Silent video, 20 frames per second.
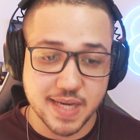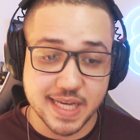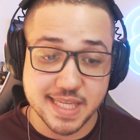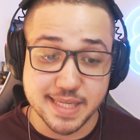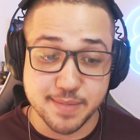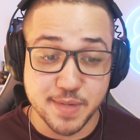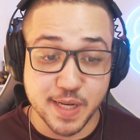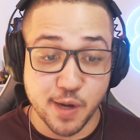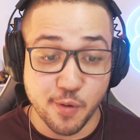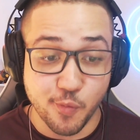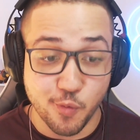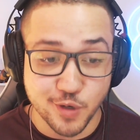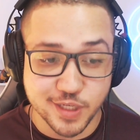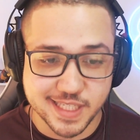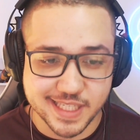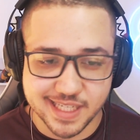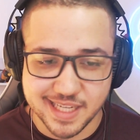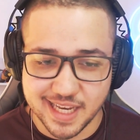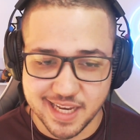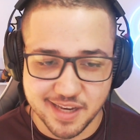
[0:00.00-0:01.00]
Azami não,
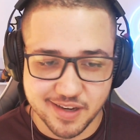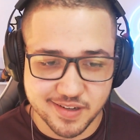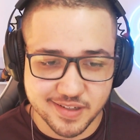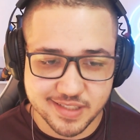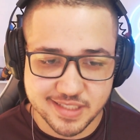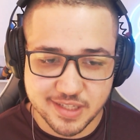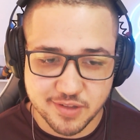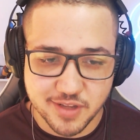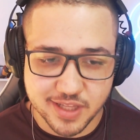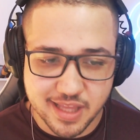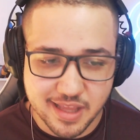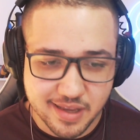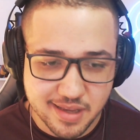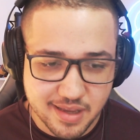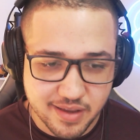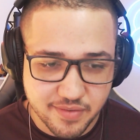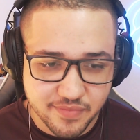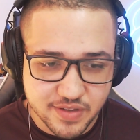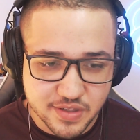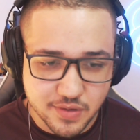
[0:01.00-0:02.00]
usa, olha lá, ó. Já tô
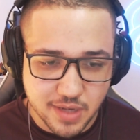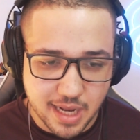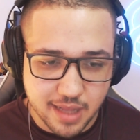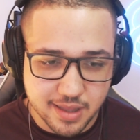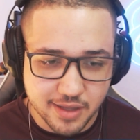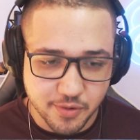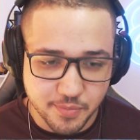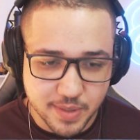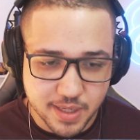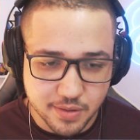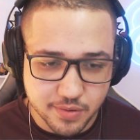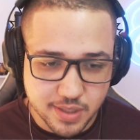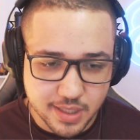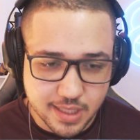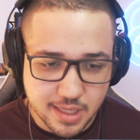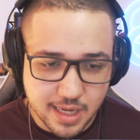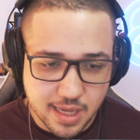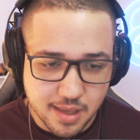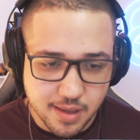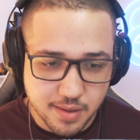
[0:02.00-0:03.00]
até fissurado na operadora
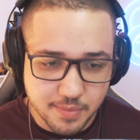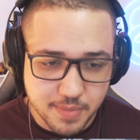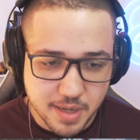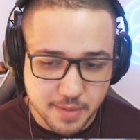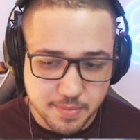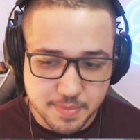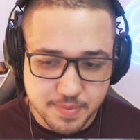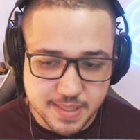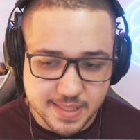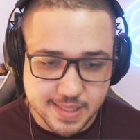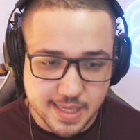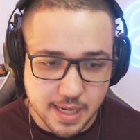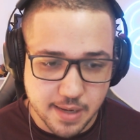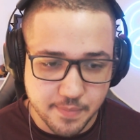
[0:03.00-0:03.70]
que nem parou pra pensar.